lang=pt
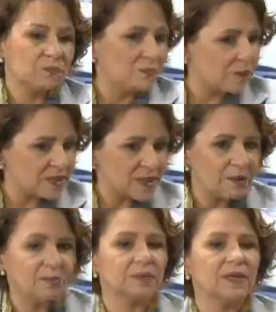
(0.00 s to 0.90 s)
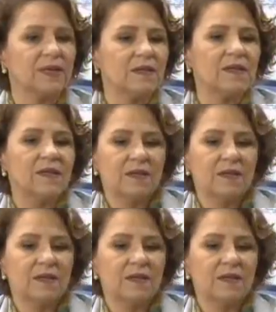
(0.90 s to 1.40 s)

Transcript: um exemplo, né?